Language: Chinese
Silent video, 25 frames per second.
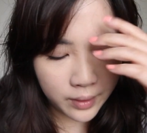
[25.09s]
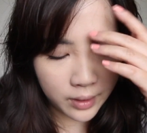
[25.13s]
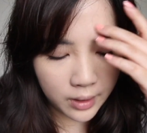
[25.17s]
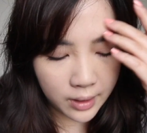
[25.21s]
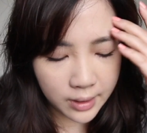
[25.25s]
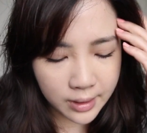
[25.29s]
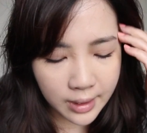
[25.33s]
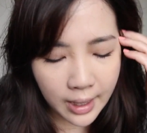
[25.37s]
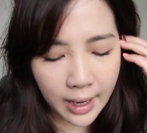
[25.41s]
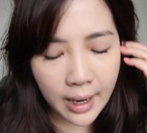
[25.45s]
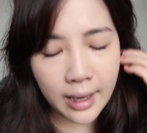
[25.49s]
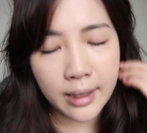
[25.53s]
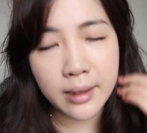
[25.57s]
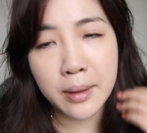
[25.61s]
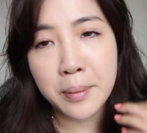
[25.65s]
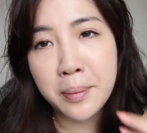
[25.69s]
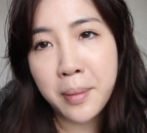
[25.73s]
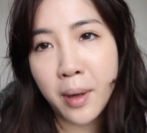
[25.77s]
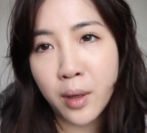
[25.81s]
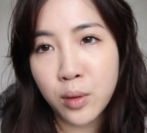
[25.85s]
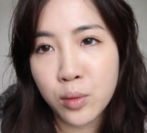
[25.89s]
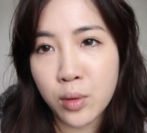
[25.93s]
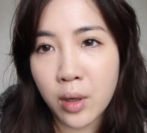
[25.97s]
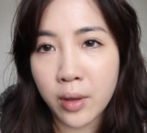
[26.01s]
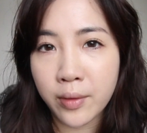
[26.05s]
可是它的
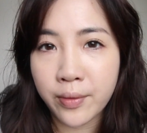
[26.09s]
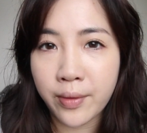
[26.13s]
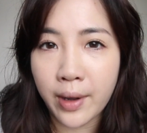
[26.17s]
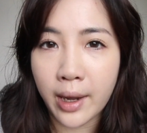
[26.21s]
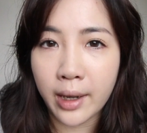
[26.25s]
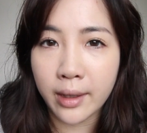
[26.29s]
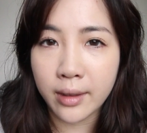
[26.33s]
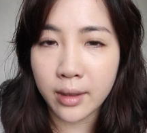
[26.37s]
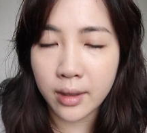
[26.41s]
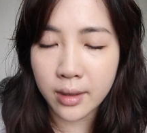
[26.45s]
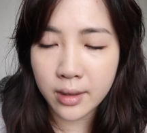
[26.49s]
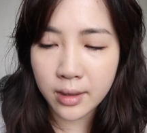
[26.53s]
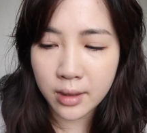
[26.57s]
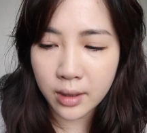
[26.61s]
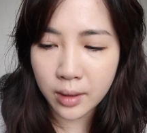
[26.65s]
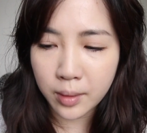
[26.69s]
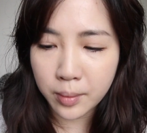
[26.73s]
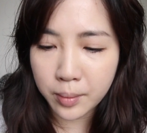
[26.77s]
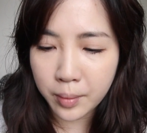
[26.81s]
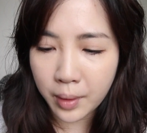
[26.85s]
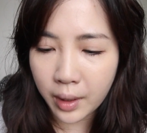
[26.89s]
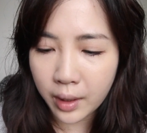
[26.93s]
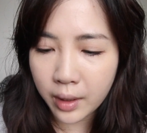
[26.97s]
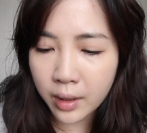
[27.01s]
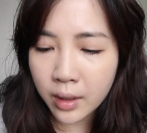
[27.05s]
包装非常的精
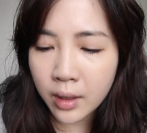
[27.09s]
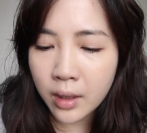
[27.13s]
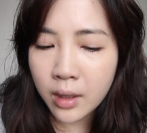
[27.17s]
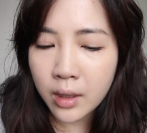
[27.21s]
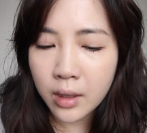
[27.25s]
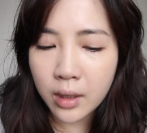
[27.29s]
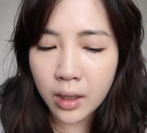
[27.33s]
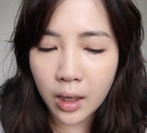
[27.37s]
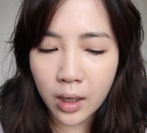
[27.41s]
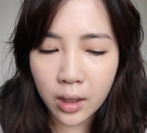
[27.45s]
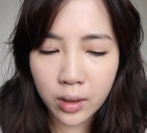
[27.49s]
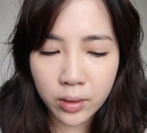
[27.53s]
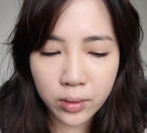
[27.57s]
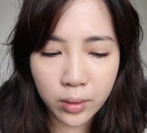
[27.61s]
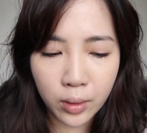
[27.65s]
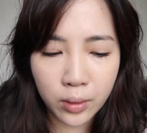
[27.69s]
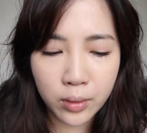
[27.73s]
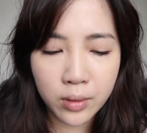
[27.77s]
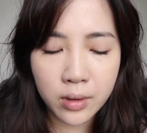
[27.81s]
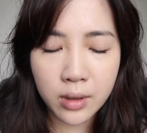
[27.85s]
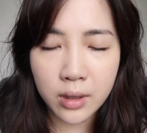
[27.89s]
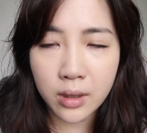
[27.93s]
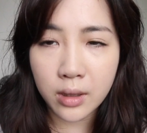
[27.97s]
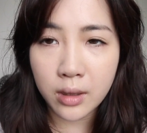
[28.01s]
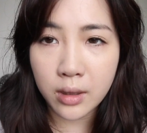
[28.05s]
美，然后
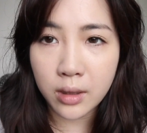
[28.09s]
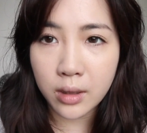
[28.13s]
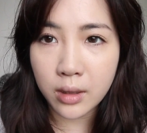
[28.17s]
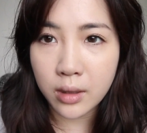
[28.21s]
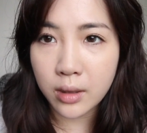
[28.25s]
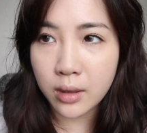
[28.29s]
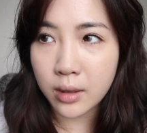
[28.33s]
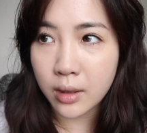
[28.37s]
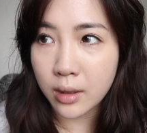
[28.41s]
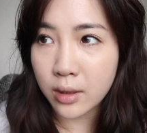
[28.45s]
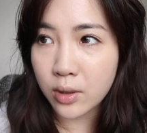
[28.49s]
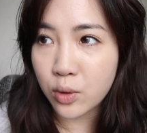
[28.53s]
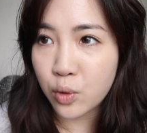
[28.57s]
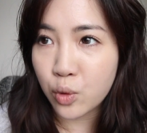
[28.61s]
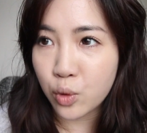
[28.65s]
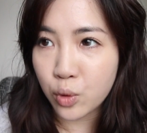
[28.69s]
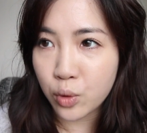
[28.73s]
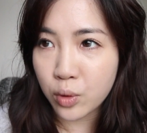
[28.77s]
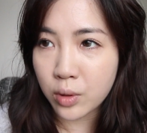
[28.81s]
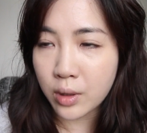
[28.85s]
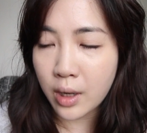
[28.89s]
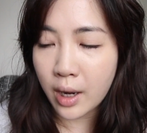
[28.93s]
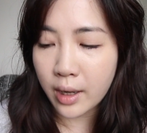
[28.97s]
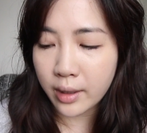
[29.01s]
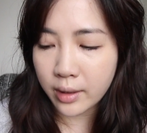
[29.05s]
东西的质
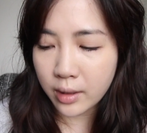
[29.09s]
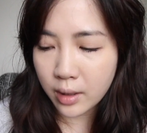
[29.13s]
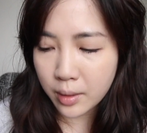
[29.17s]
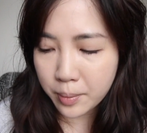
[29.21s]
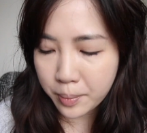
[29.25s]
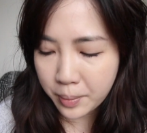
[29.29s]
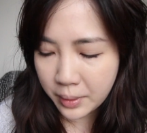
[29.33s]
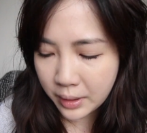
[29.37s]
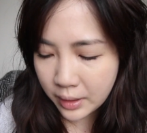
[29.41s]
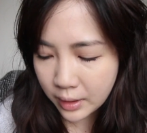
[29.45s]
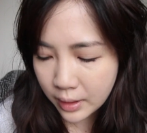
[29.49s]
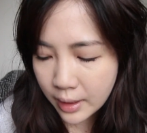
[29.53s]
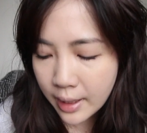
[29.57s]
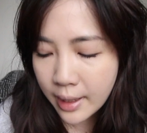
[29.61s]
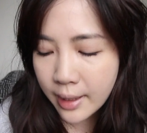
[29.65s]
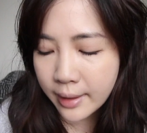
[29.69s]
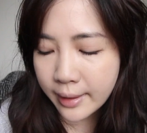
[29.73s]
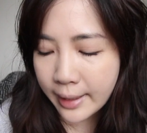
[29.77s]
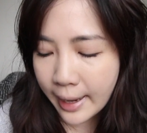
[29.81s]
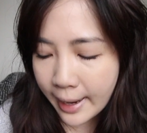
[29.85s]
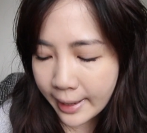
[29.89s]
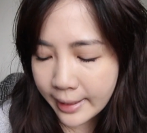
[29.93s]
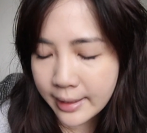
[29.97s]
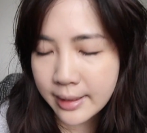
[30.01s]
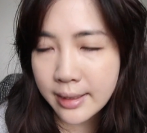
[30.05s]
感也比
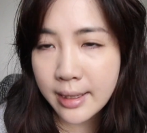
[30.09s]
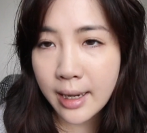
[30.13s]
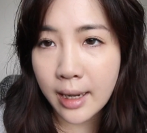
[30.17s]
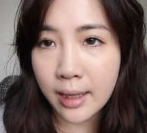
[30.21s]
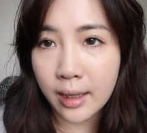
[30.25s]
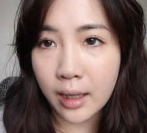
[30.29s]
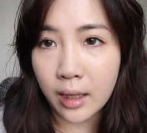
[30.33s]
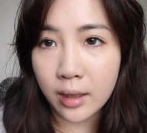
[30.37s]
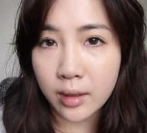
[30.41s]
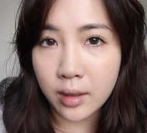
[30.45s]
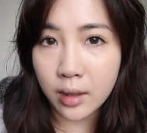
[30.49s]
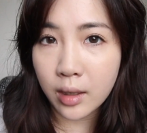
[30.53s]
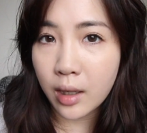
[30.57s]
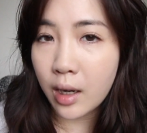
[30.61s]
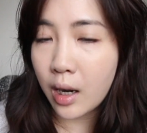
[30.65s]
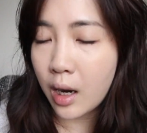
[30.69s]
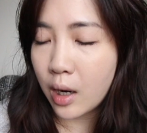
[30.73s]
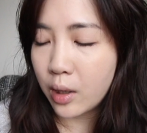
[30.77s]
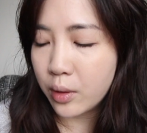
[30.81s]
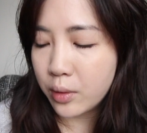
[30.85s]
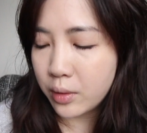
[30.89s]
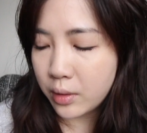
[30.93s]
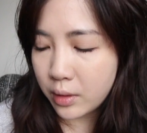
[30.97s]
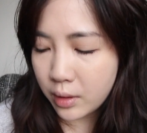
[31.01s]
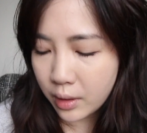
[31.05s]
开价来的
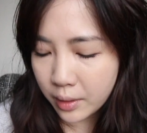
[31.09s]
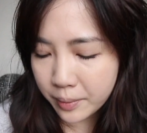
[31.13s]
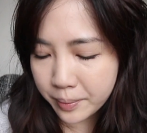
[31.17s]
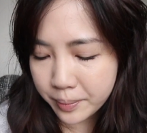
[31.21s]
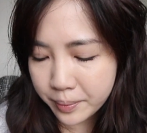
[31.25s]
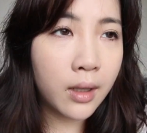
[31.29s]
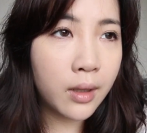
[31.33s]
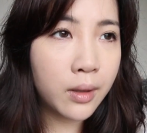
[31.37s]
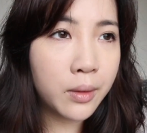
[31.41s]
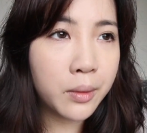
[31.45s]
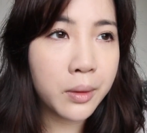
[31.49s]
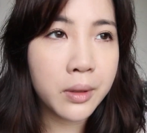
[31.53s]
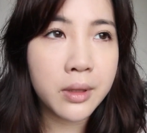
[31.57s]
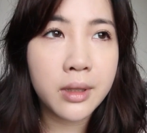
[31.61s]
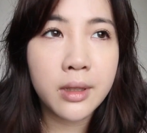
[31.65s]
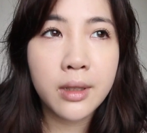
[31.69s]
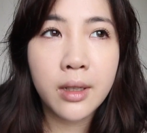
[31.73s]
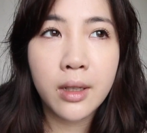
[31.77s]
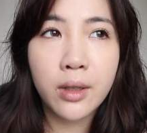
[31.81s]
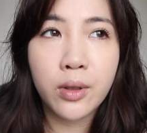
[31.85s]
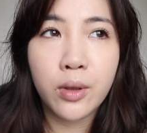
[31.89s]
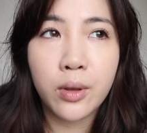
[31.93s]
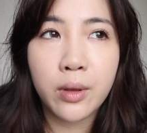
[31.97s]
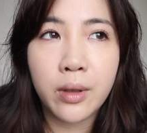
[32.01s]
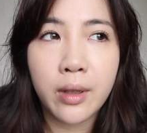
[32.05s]
好一点。我今
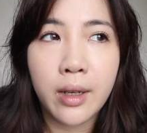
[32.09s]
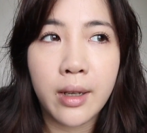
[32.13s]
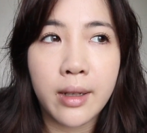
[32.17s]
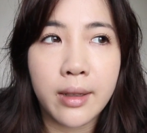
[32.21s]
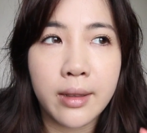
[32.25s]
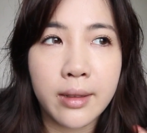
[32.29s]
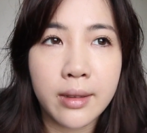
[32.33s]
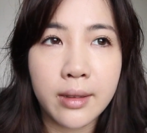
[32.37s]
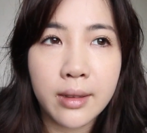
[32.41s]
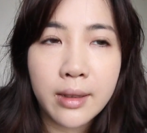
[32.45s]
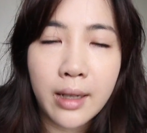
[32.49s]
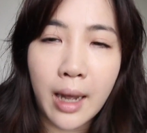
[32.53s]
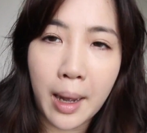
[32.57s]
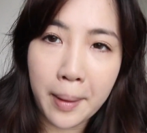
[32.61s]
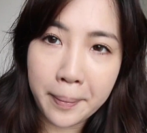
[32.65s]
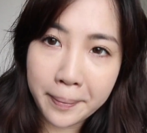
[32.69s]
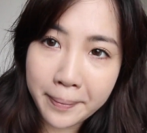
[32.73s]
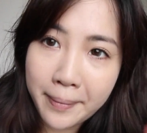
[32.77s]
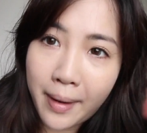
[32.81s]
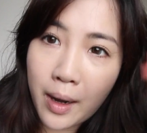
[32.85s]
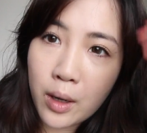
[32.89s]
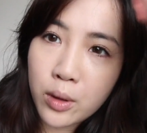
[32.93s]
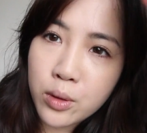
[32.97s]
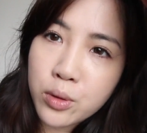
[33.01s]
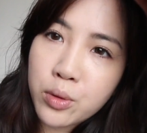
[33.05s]
天有点感
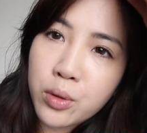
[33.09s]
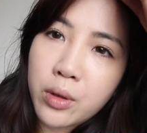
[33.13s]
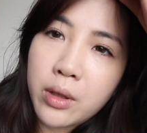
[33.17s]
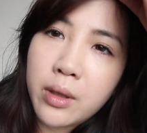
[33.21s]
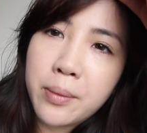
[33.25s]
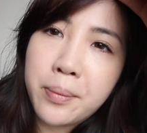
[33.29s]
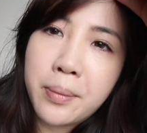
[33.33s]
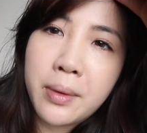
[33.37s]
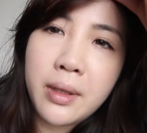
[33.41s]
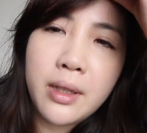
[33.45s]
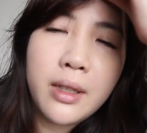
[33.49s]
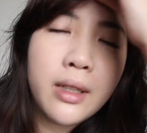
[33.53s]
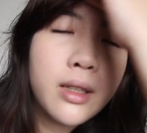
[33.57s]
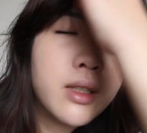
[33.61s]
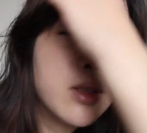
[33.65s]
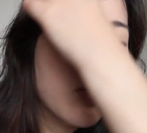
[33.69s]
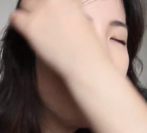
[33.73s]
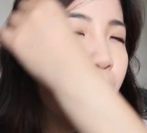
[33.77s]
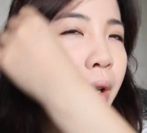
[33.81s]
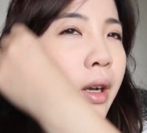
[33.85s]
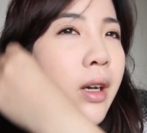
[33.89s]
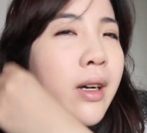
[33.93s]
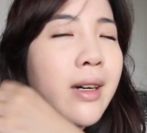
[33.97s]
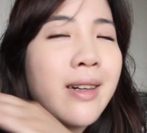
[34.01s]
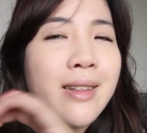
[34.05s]
冒，所以鼻音
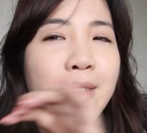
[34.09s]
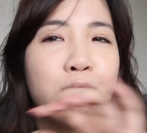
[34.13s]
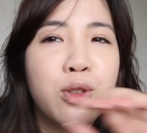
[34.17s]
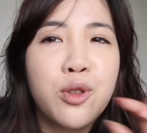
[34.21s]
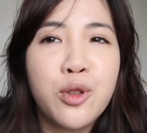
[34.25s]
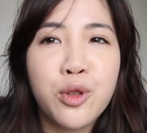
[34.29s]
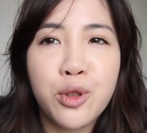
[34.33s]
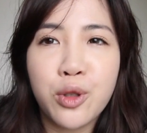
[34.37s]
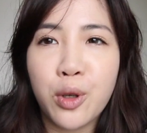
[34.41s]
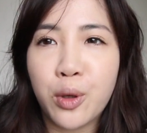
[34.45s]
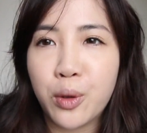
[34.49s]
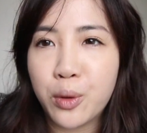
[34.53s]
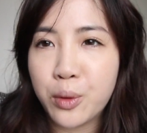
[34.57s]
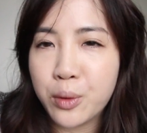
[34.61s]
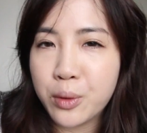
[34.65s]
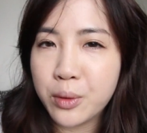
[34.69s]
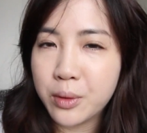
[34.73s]
会很重。